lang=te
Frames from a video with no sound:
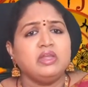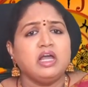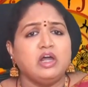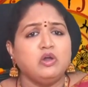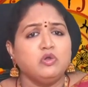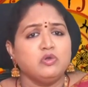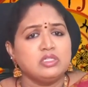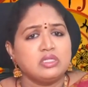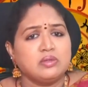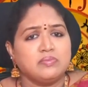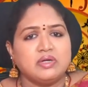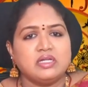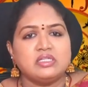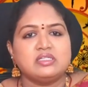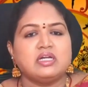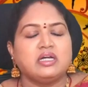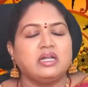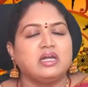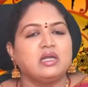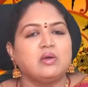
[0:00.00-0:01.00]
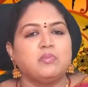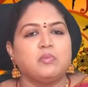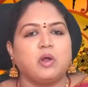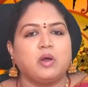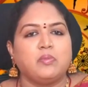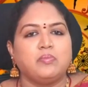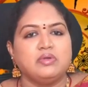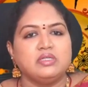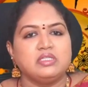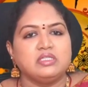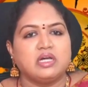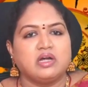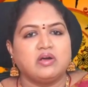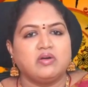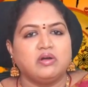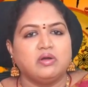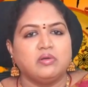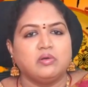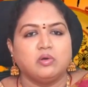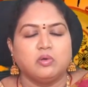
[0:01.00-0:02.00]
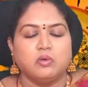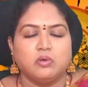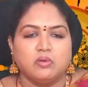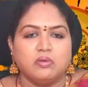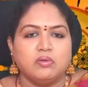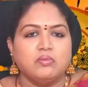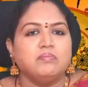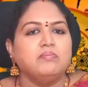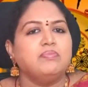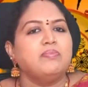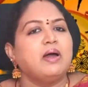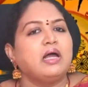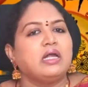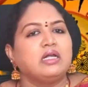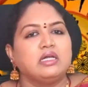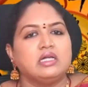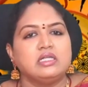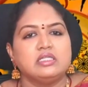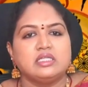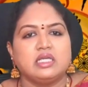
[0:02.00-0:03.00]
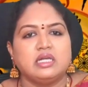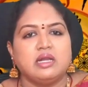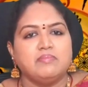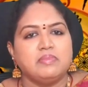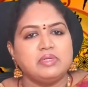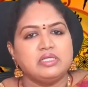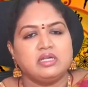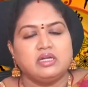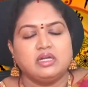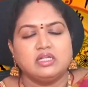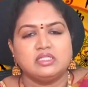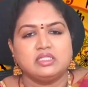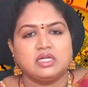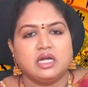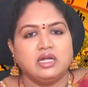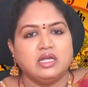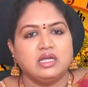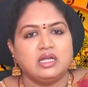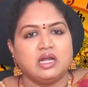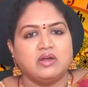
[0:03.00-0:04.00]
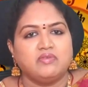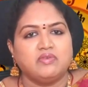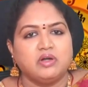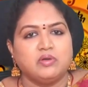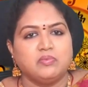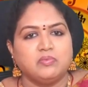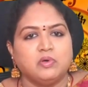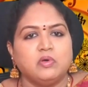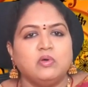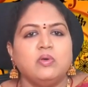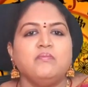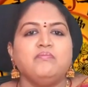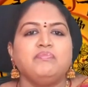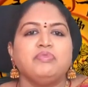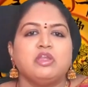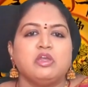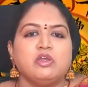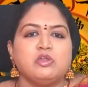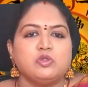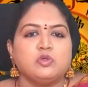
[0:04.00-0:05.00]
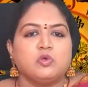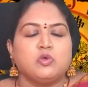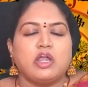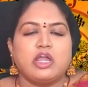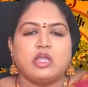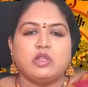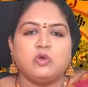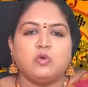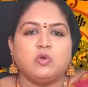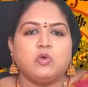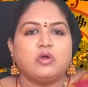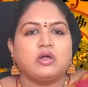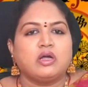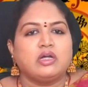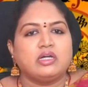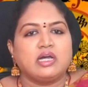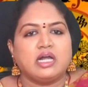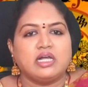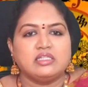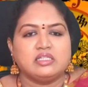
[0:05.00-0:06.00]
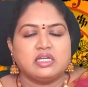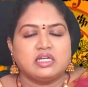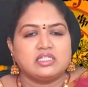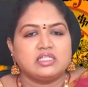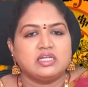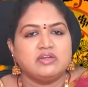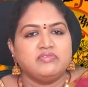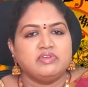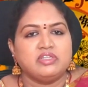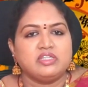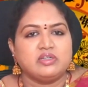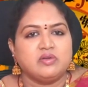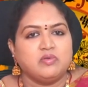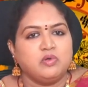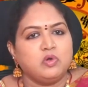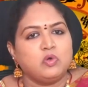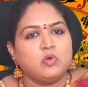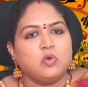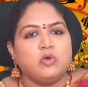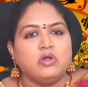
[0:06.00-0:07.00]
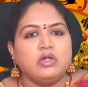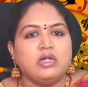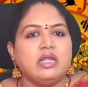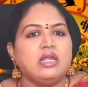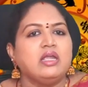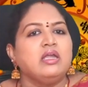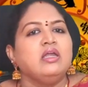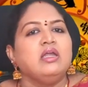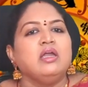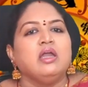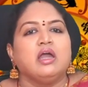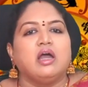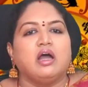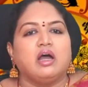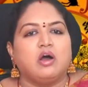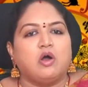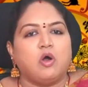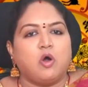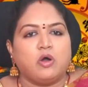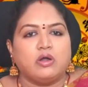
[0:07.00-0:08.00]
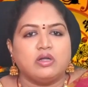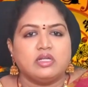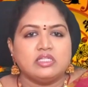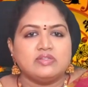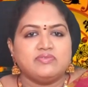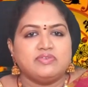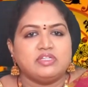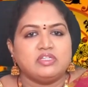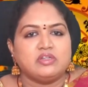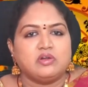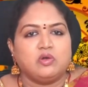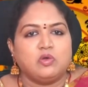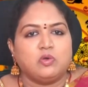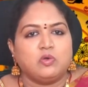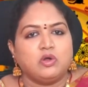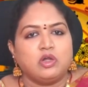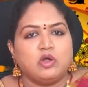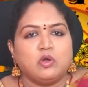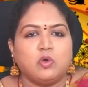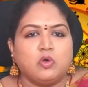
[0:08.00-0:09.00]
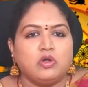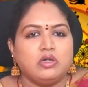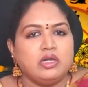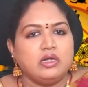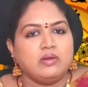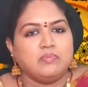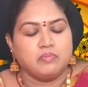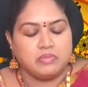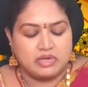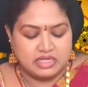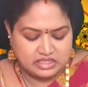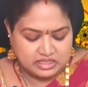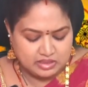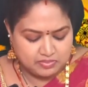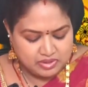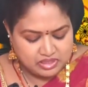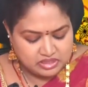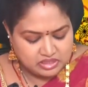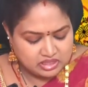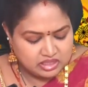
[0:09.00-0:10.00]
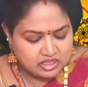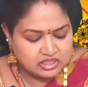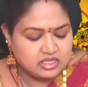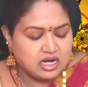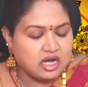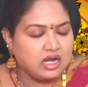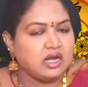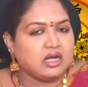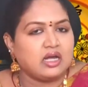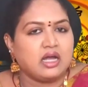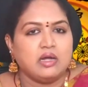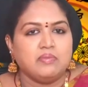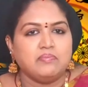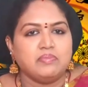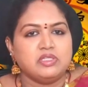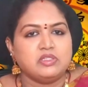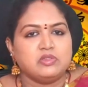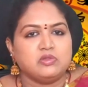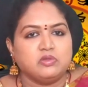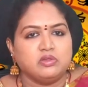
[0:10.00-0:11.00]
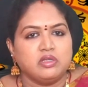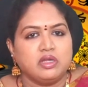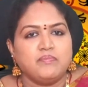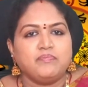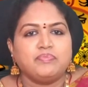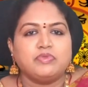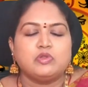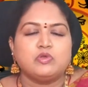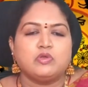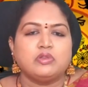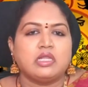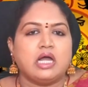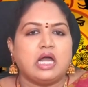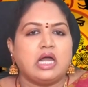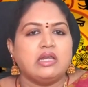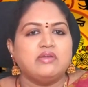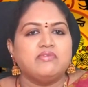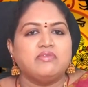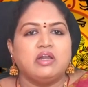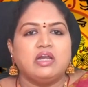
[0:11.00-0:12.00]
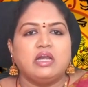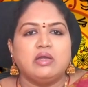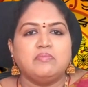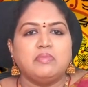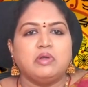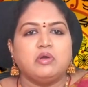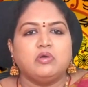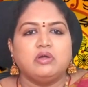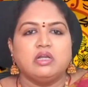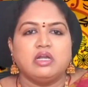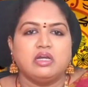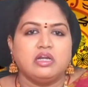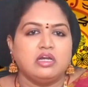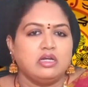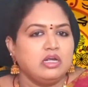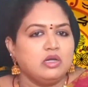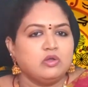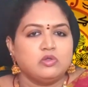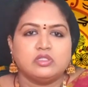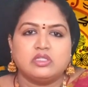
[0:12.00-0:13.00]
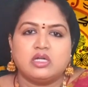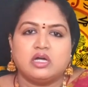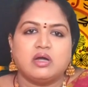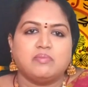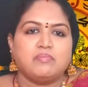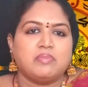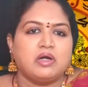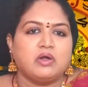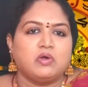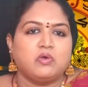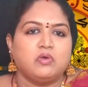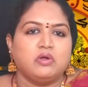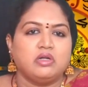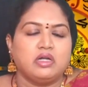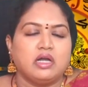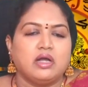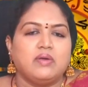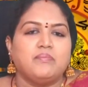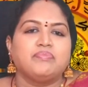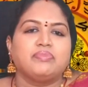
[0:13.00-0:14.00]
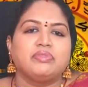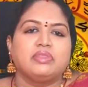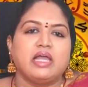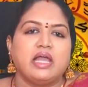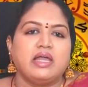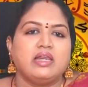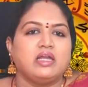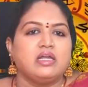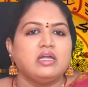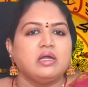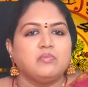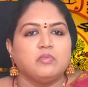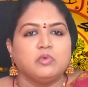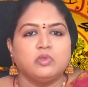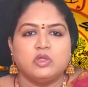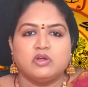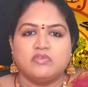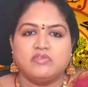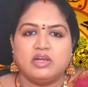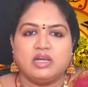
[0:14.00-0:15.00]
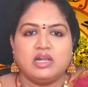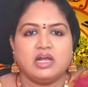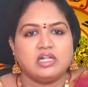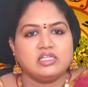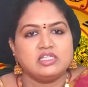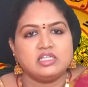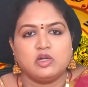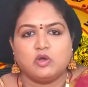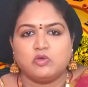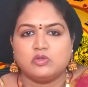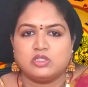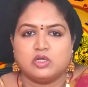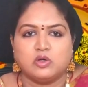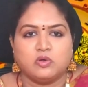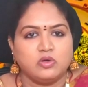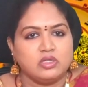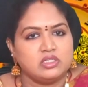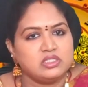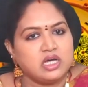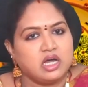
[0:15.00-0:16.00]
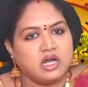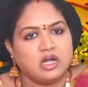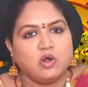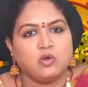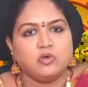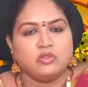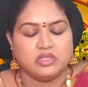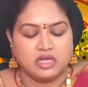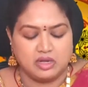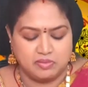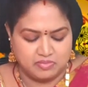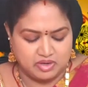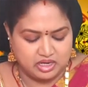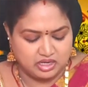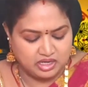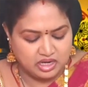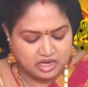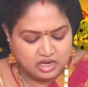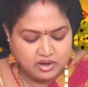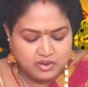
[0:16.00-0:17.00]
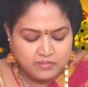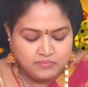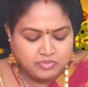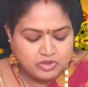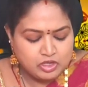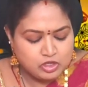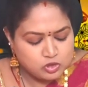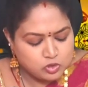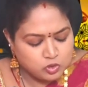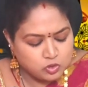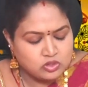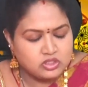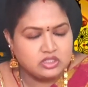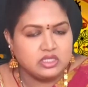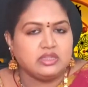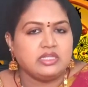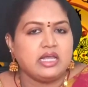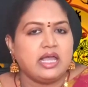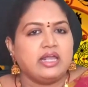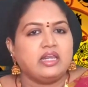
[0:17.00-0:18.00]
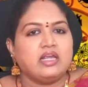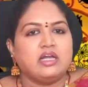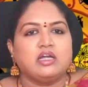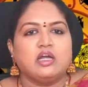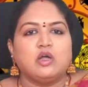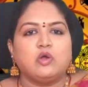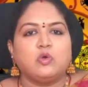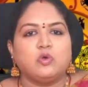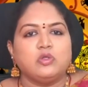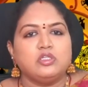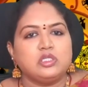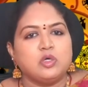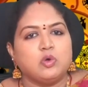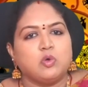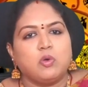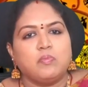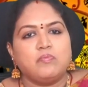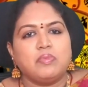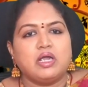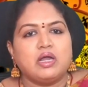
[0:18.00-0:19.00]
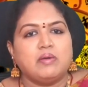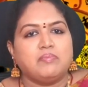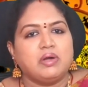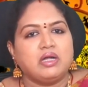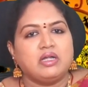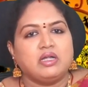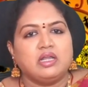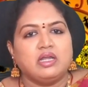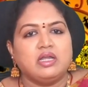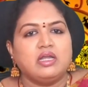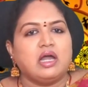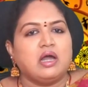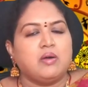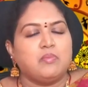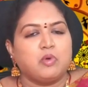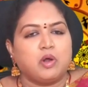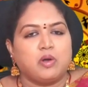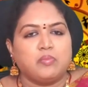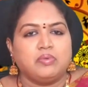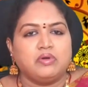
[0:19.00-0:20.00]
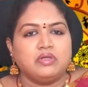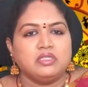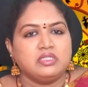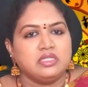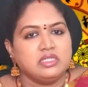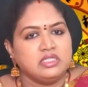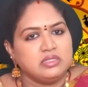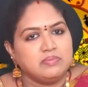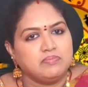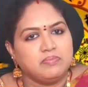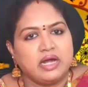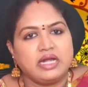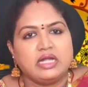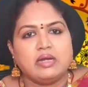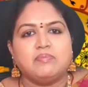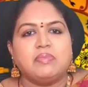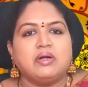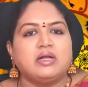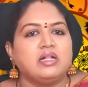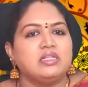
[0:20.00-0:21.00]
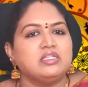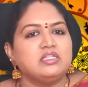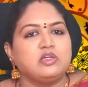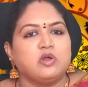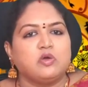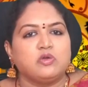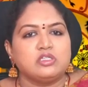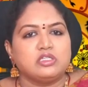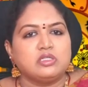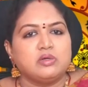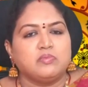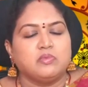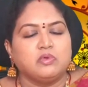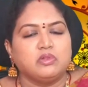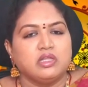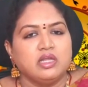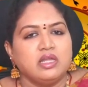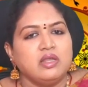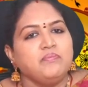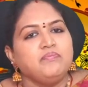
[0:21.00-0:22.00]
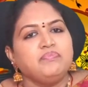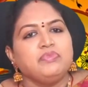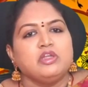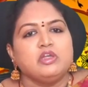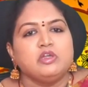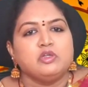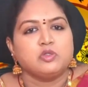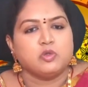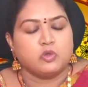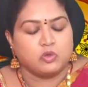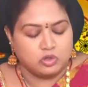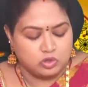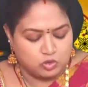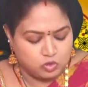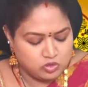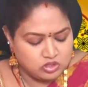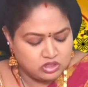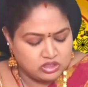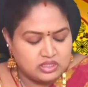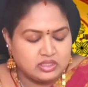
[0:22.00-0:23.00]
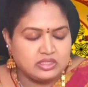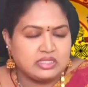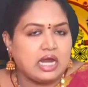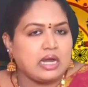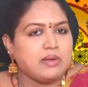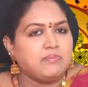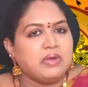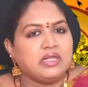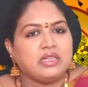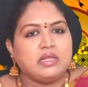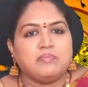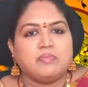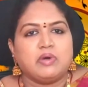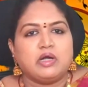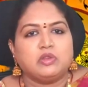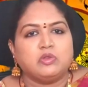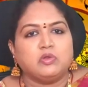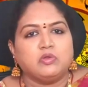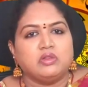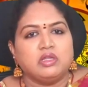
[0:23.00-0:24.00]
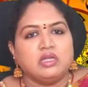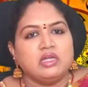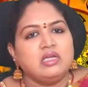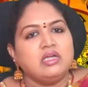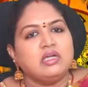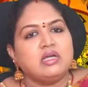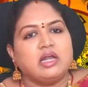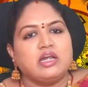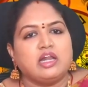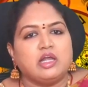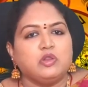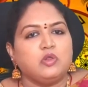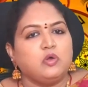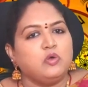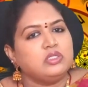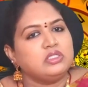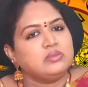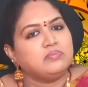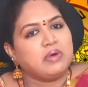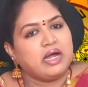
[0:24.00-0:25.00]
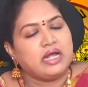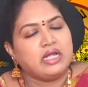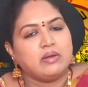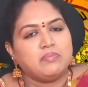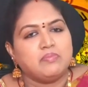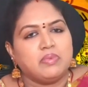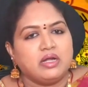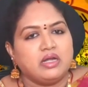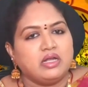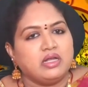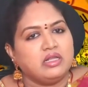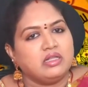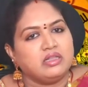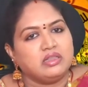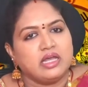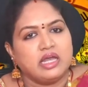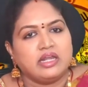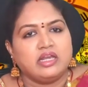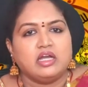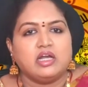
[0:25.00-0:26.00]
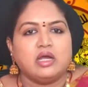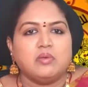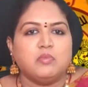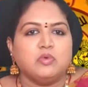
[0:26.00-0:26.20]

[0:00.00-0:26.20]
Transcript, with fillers: అనవసరమైన సడన్గా ప్రాబ్లమ్స్ రావడము పార్ట్నర్స్ అయినా మిస్అండర్స్టాండింగ్ రావడము సో ఏదో ఒక ట్రాన్సాక్షన్ విషయంలో కొన్ని ఆర్డర్స్ విషయంలో కూడా కొన్ని డిస్టర్బెన్స్ అయితే చాలా కనిపిస్తుంది సో దానివల్ల మీరు నిరుత్సాహపడకుండా ధైర్యంగా ముందుకు వెళ్ళాల్సిన అవసరం కూడా చాలా ఉందన్నమాట సో కొంచెం ధైర్యంగా కొంచెం ఓపిక పట్టి ఆ ప్రాబ్లమ్స్ నుంచి బయటపడాల్సిన అవసరం ఉంది సో కొంచెం టైం అయితే పడుతుంది కానీ అందులోంచి బయటపడి ధైర్యంగా